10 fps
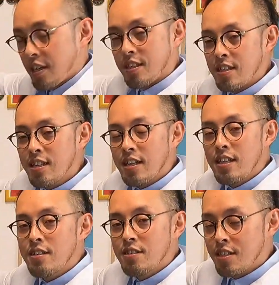が逃げ
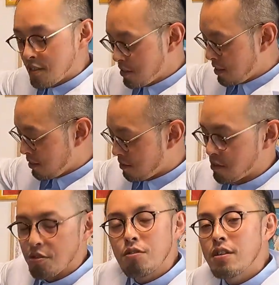にくいぞっていうのを
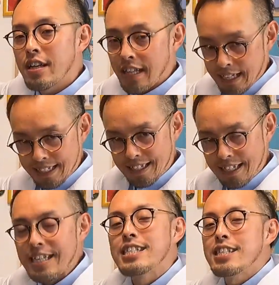どこかで
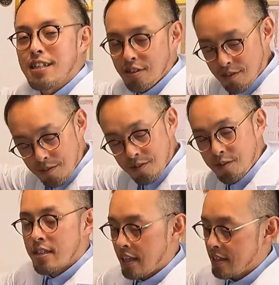気づいたと思うの。
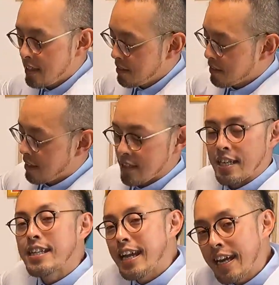なんでって言ったら
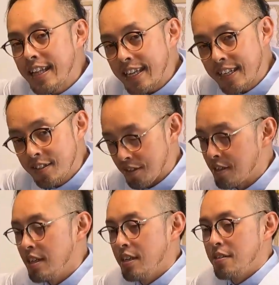擬態できるのよ。
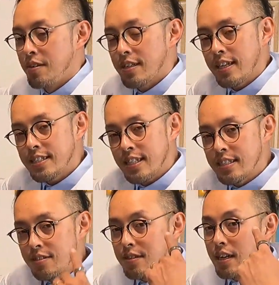私た
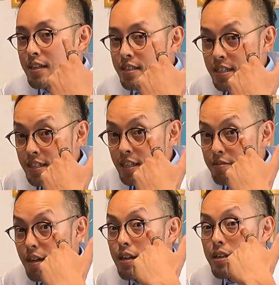ちは人
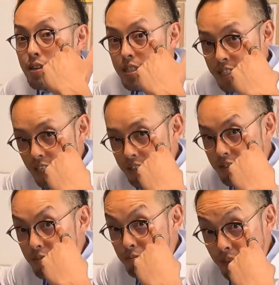間は視
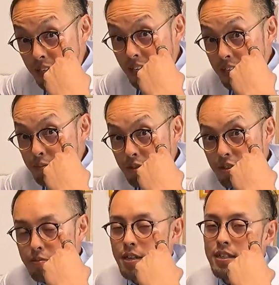覚、目が
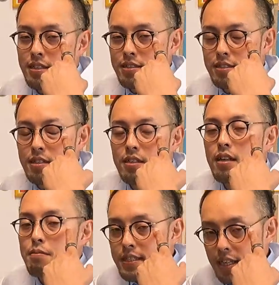最も発達してる
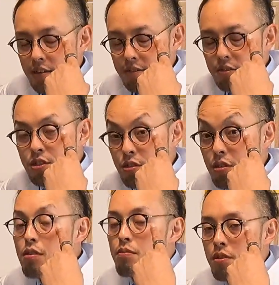から、視覚の情
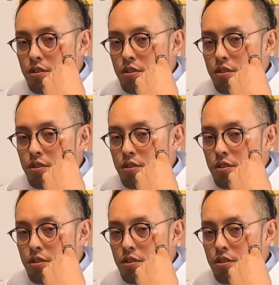報を